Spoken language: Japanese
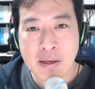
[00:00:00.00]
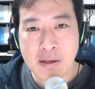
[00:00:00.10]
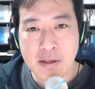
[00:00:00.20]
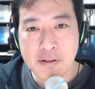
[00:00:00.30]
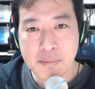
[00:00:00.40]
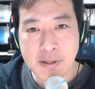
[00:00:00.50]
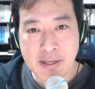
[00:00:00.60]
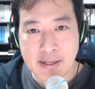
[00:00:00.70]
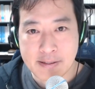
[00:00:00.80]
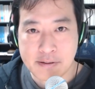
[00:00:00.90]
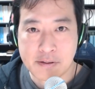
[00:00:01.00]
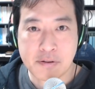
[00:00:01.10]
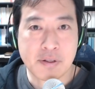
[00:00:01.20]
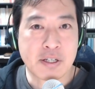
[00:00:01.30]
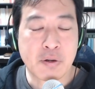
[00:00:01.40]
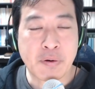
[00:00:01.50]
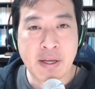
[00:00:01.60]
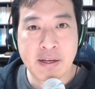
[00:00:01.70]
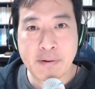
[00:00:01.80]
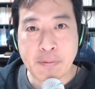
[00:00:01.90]
いつまで続くんでしょう
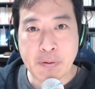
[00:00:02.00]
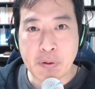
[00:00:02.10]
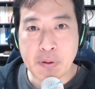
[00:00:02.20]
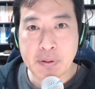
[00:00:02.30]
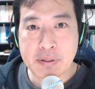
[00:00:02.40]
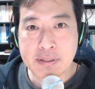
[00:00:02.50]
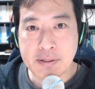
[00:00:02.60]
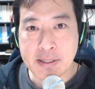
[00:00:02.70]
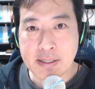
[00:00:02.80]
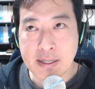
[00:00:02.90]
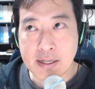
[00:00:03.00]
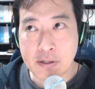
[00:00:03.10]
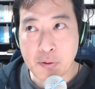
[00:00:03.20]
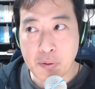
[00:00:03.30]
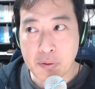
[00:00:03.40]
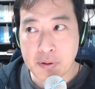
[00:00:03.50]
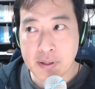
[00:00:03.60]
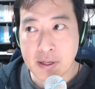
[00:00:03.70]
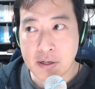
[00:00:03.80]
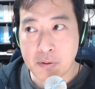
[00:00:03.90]
ね、この Twitter の、
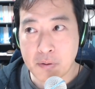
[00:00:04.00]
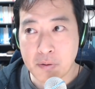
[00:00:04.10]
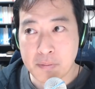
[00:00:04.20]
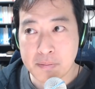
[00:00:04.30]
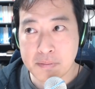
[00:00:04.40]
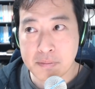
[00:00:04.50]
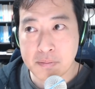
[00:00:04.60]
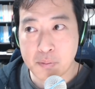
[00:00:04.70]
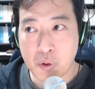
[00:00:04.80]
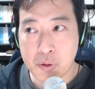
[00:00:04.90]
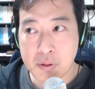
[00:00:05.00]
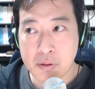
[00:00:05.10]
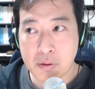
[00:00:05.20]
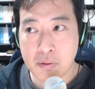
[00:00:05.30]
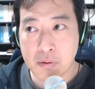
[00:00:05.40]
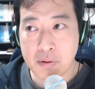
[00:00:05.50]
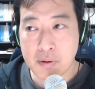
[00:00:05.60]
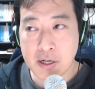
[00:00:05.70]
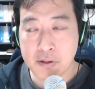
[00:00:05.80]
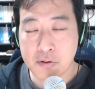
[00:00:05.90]
あの、没頭
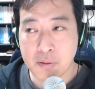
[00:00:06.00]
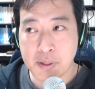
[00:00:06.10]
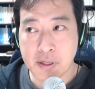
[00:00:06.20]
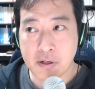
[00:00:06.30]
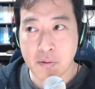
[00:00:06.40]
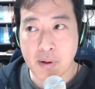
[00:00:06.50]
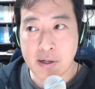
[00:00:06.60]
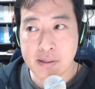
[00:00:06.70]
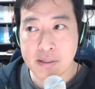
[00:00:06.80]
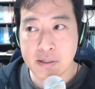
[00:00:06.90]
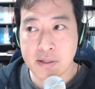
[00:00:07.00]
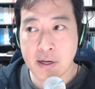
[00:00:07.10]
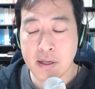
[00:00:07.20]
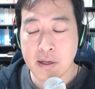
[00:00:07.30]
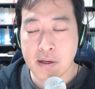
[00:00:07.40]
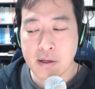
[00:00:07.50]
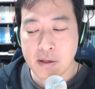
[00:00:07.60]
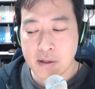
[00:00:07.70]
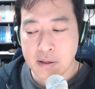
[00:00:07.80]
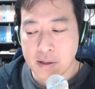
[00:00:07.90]
争いみたいなのは。実際、
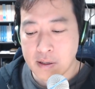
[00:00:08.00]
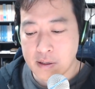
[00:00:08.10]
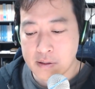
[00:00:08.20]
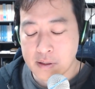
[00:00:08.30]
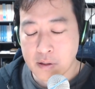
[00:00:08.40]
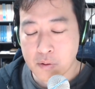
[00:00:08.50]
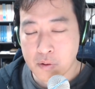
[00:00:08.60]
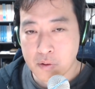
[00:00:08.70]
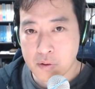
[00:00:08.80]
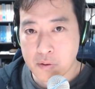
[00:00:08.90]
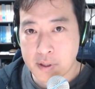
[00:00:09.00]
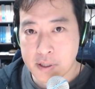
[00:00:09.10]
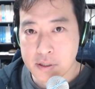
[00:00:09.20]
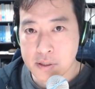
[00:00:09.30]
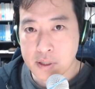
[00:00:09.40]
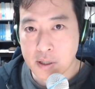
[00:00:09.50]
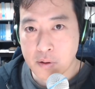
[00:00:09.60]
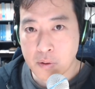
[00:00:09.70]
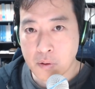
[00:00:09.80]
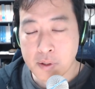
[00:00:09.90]
えー、先ほどお話ししたあ
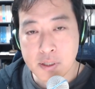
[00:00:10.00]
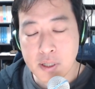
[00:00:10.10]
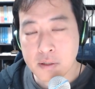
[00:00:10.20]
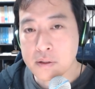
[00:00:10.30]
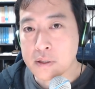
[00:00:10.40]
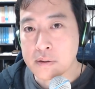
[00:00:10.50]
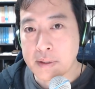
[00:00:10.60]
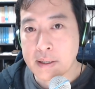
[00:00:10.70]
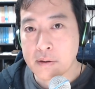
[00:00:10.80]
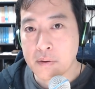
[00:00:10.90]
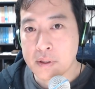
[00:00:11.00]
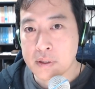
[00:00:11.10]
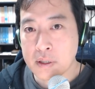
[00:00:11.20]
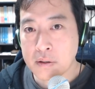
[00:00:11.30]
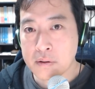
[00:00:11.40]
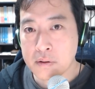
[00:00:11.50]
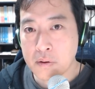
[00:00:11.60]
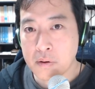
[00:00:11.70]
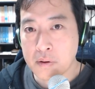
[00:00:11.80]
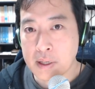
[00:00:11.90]
のコインチェックですよね。コインチェック
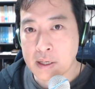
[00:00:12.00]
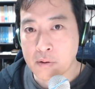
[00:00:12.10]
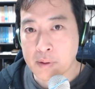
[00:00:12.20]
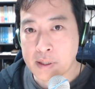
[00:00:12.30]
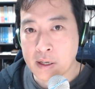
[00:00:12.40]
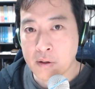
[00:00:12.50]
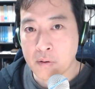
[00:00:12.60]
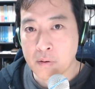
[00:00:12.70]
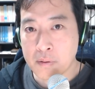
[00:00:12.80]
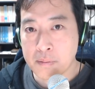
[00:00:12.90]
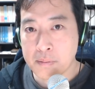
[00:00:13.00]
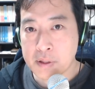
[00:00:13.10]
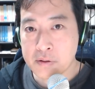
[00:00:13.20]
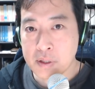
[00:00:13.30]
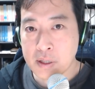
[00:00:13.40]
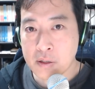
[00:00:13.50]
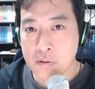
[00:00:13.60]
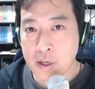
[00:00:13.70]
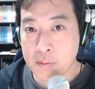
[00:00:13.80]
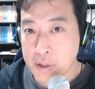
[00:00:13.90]
の、えー、と話題をまあ、Twitter の
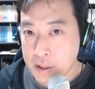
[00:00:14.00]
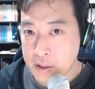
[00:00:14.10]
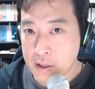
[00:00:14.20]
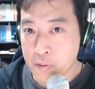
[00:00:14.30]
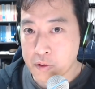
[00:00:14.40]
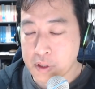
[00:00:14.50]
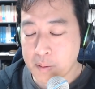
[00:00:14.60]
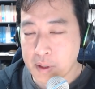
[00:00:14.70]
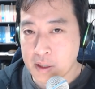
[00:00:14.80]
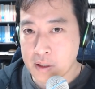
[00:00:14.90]
タイムラインからも追うために